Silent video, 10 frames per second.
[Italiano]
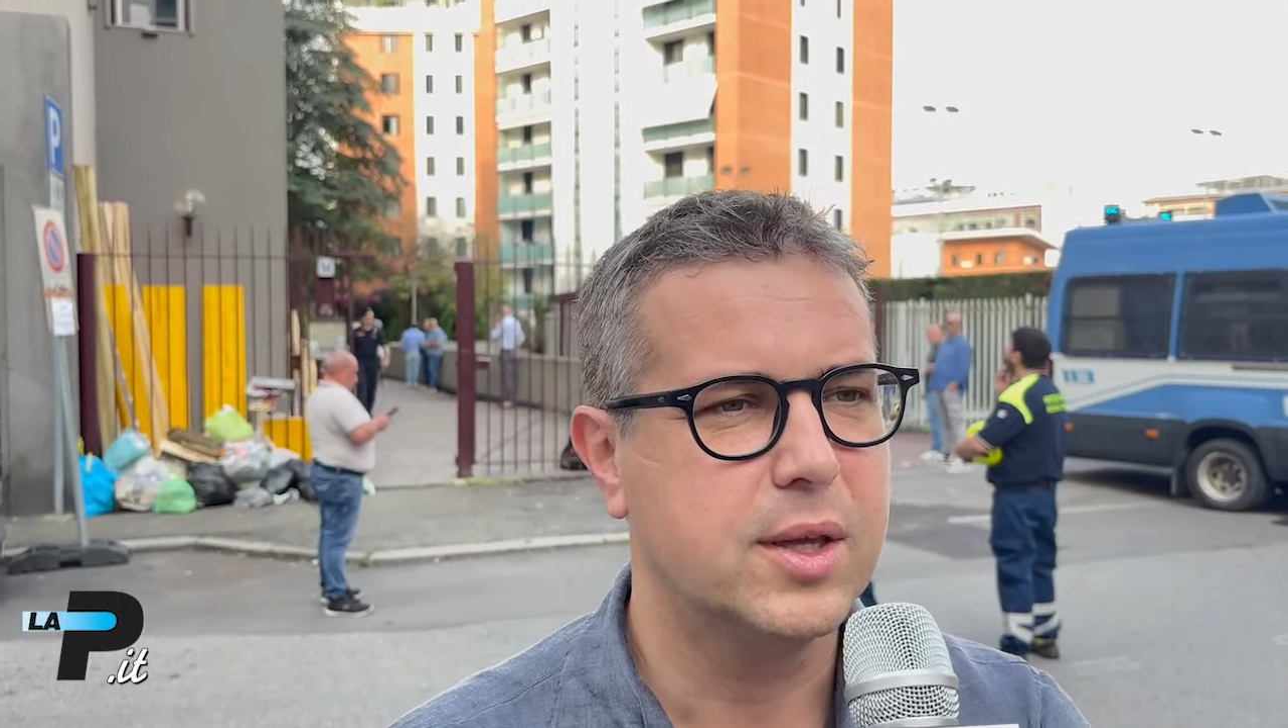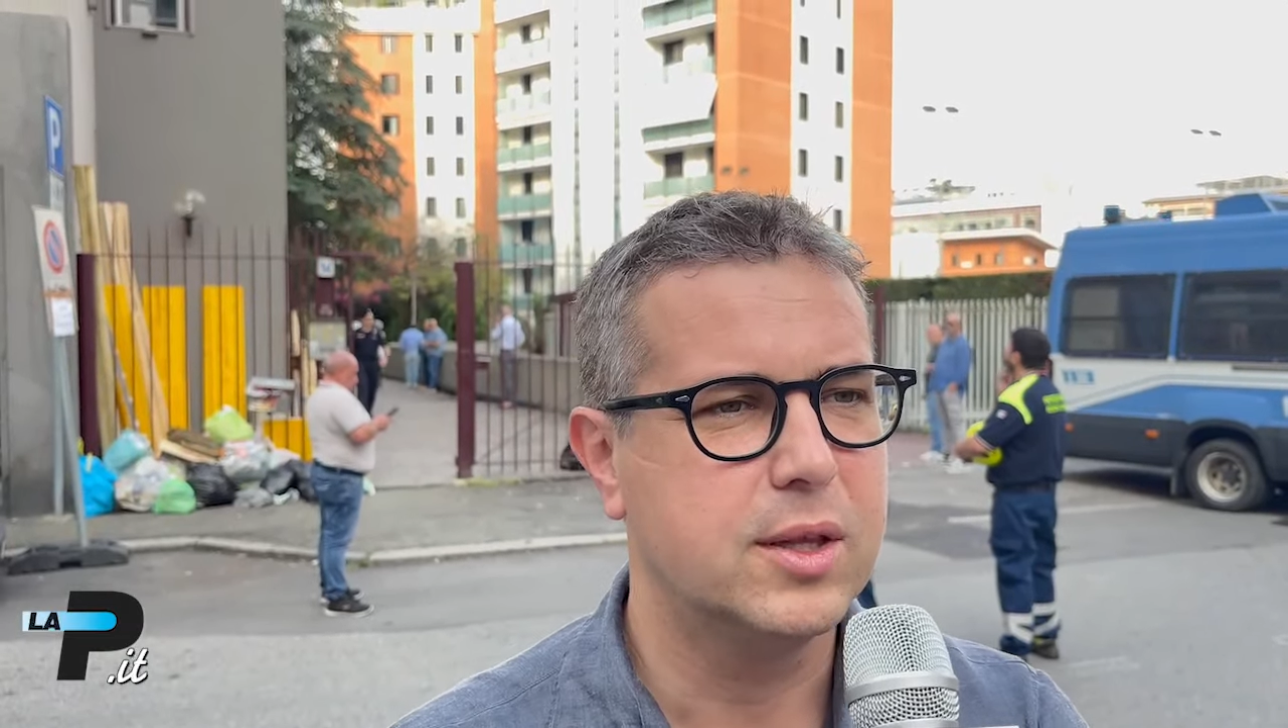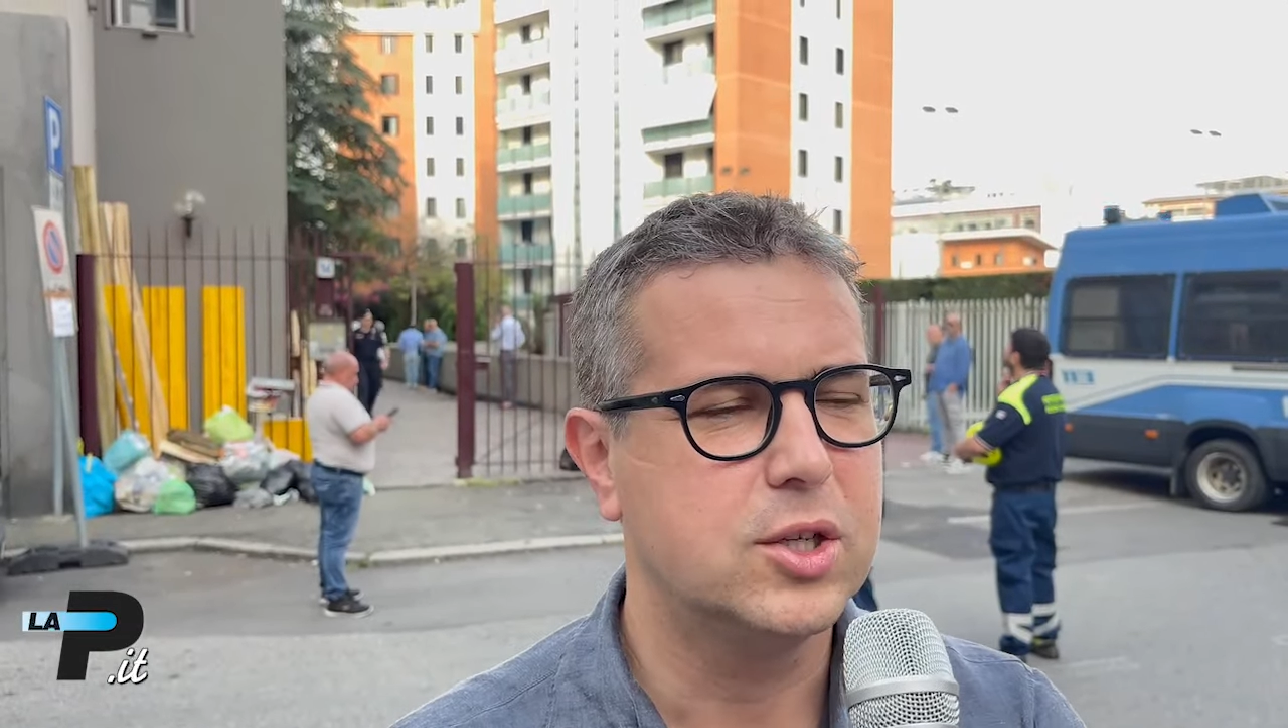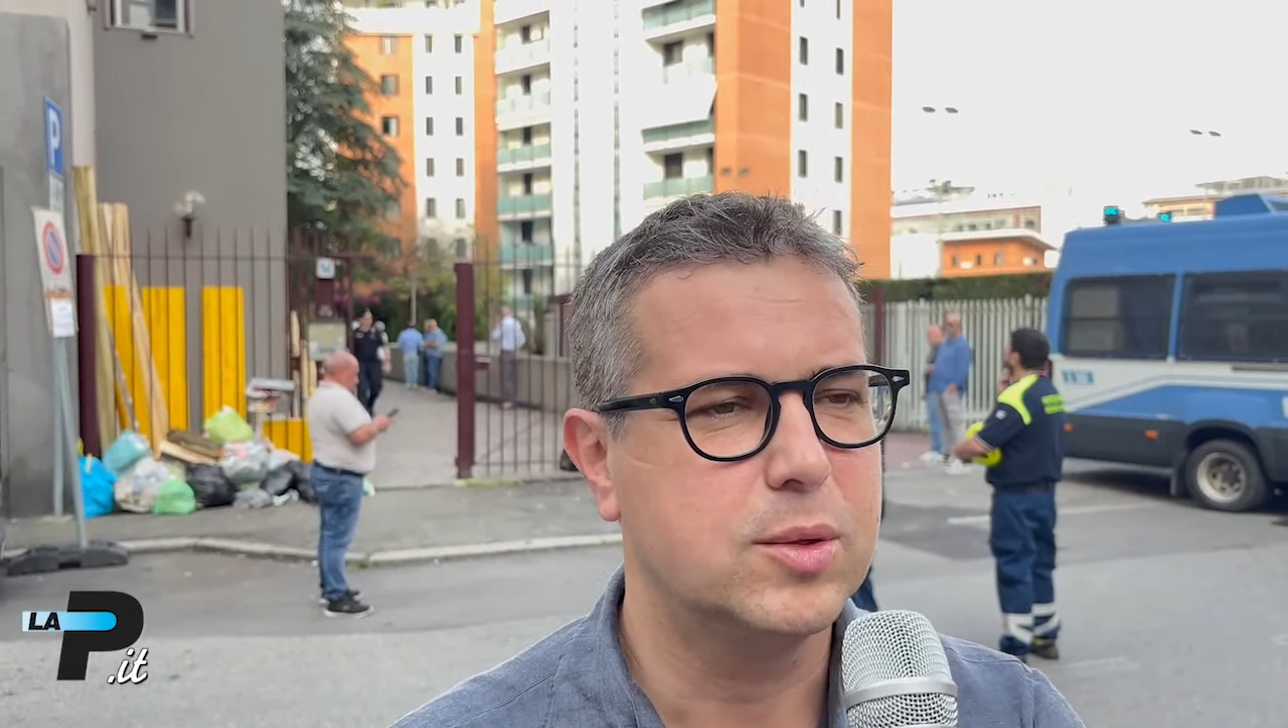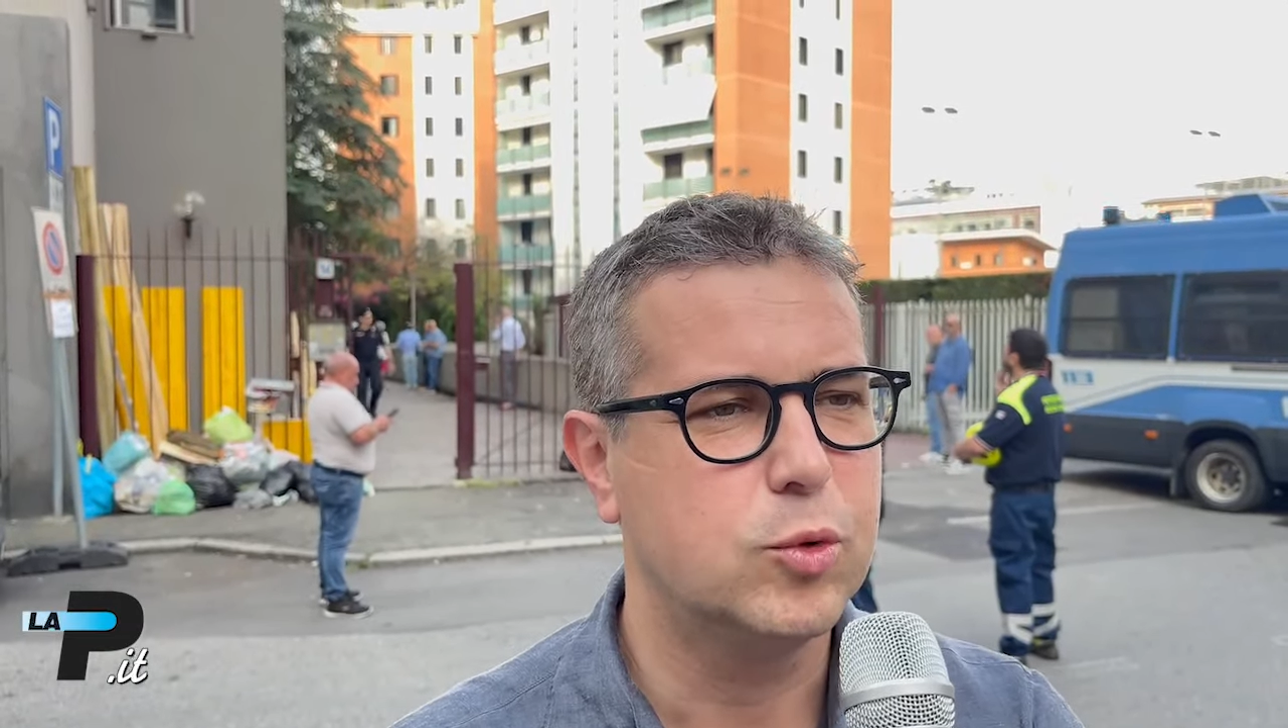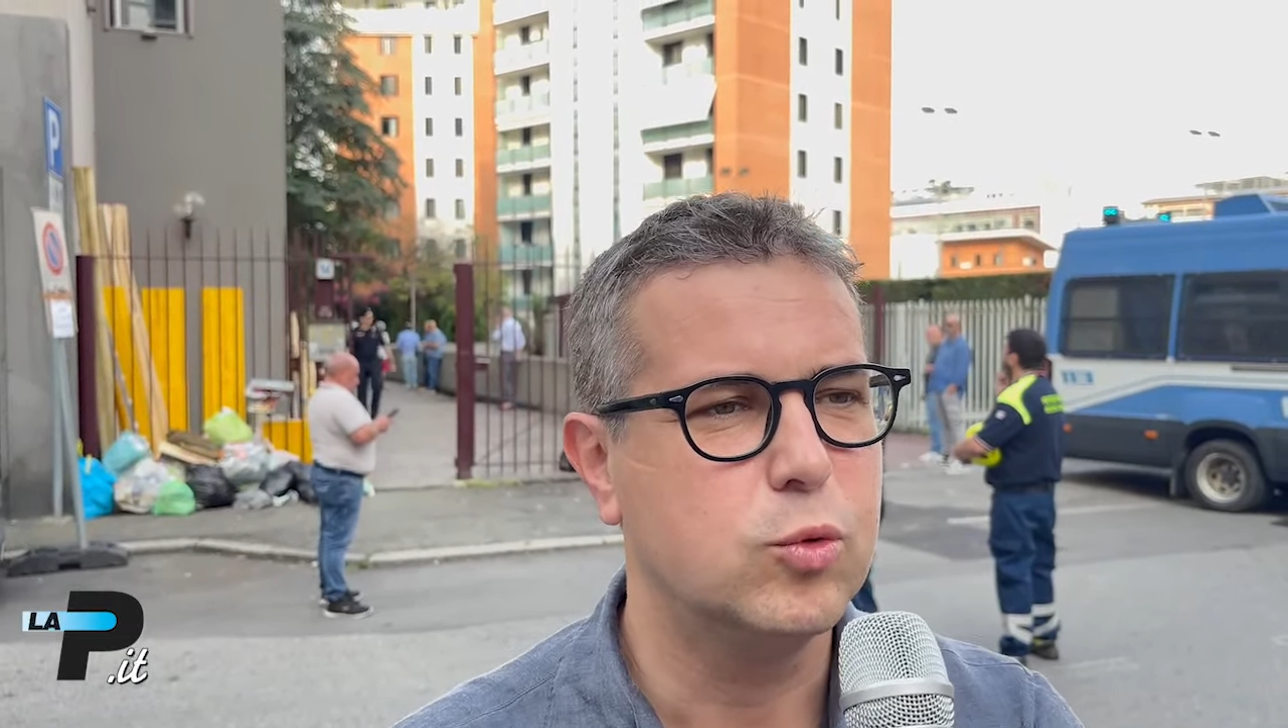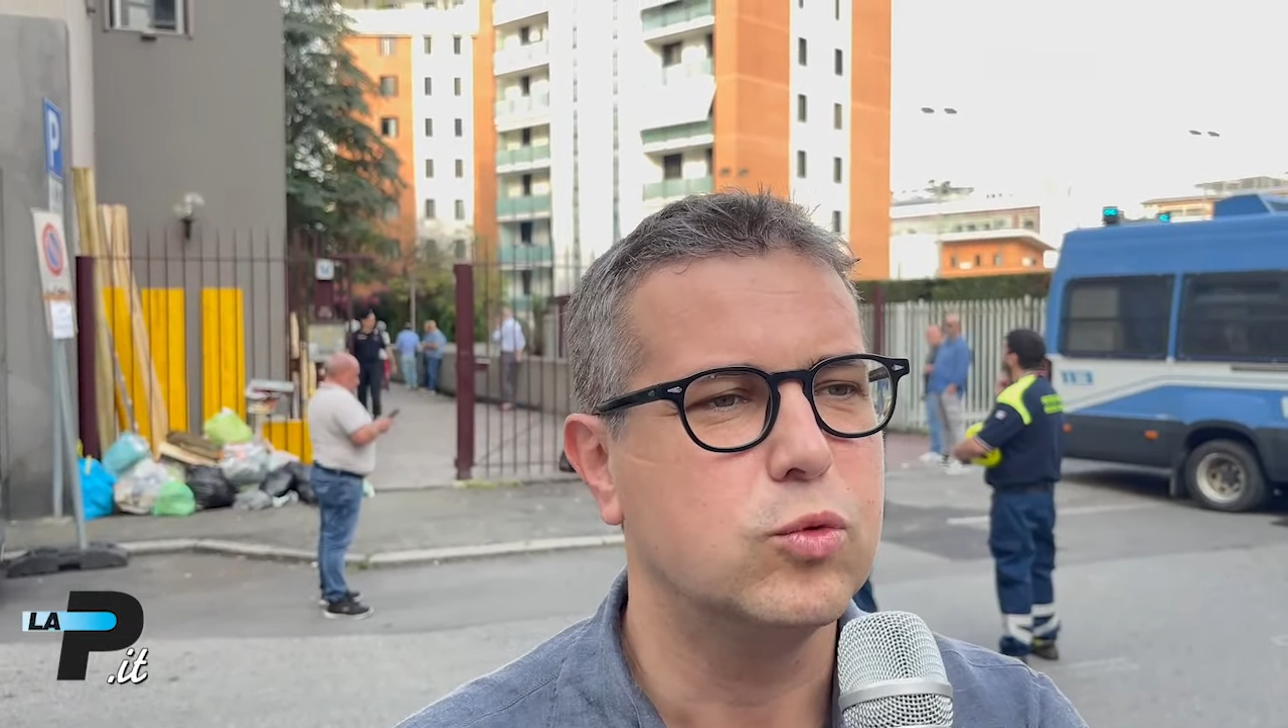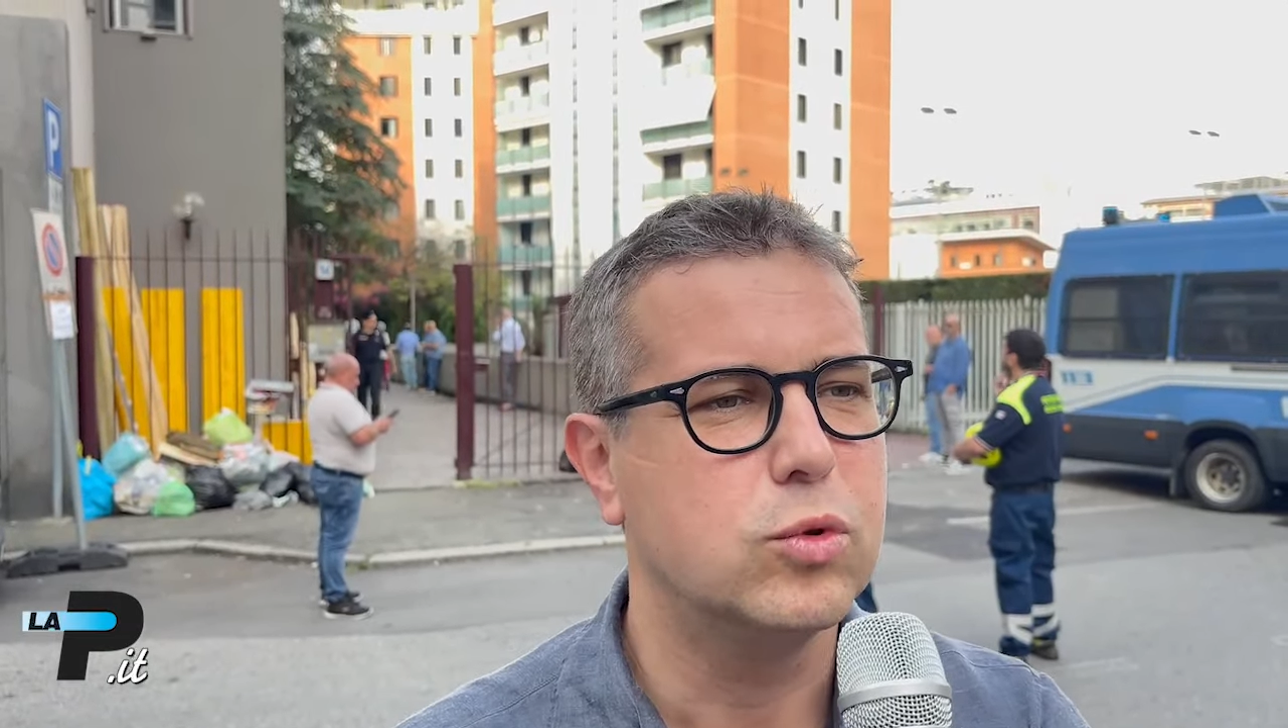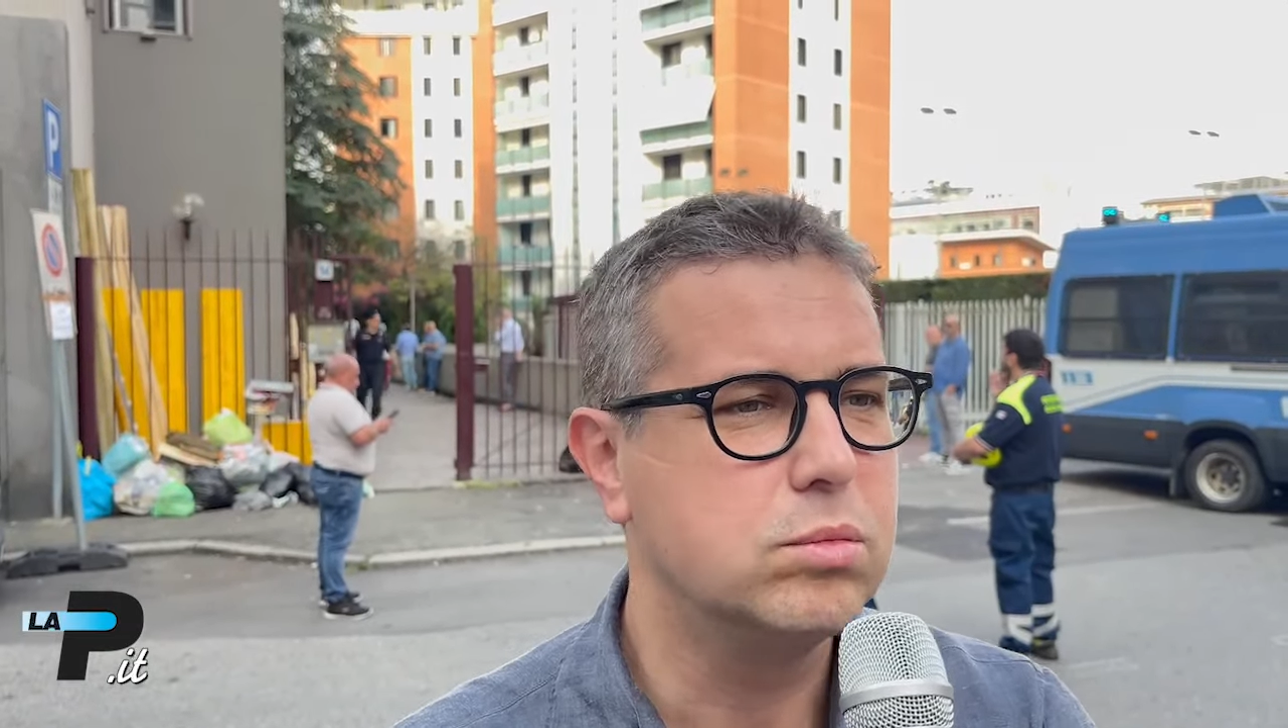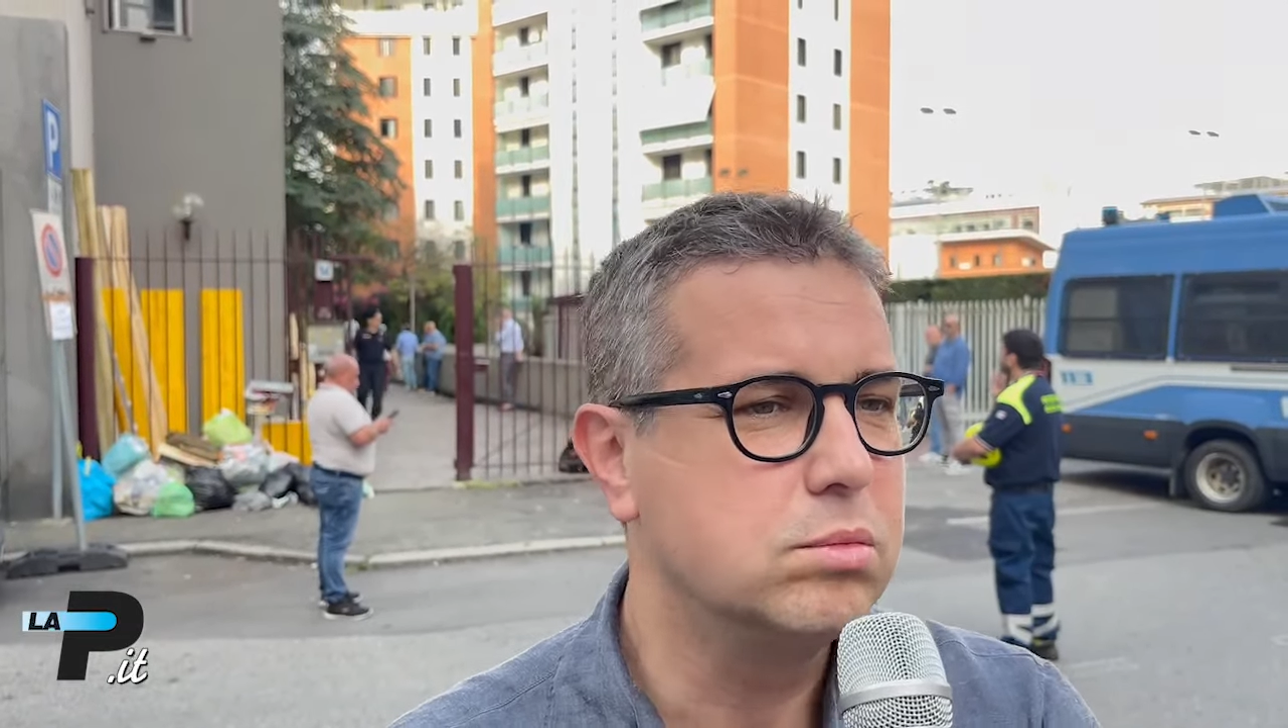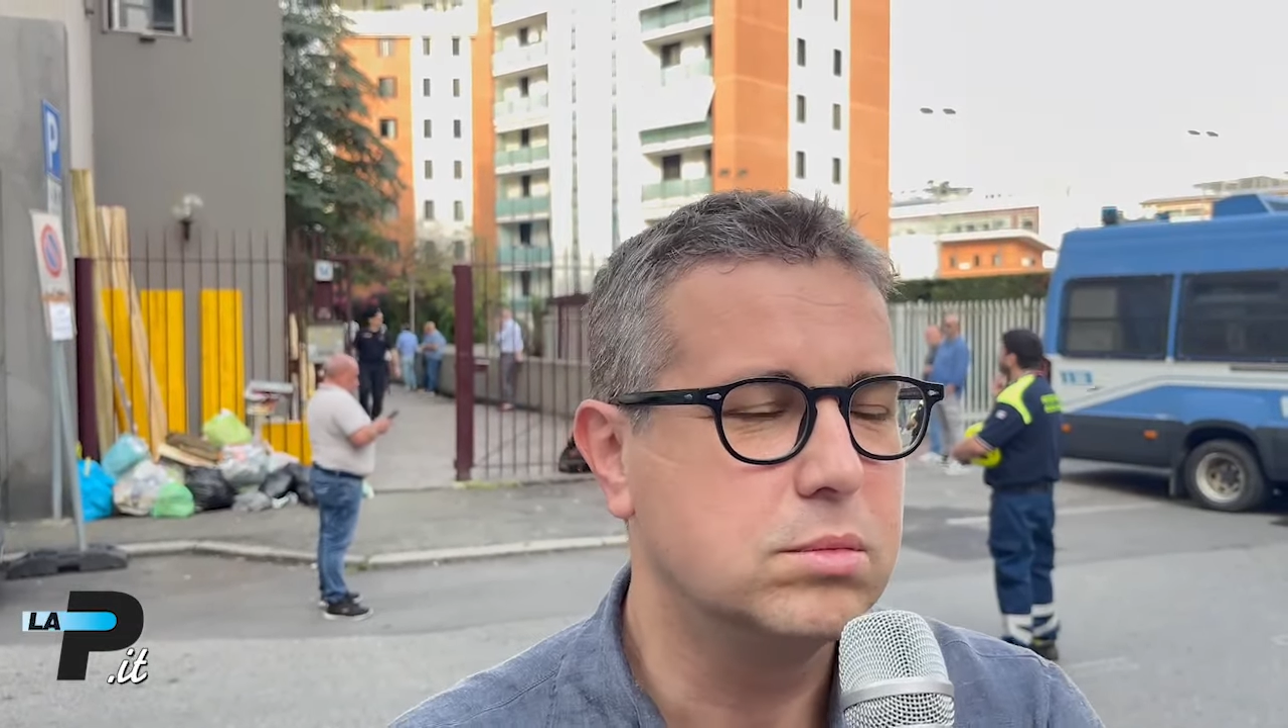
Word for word: diciamo, un,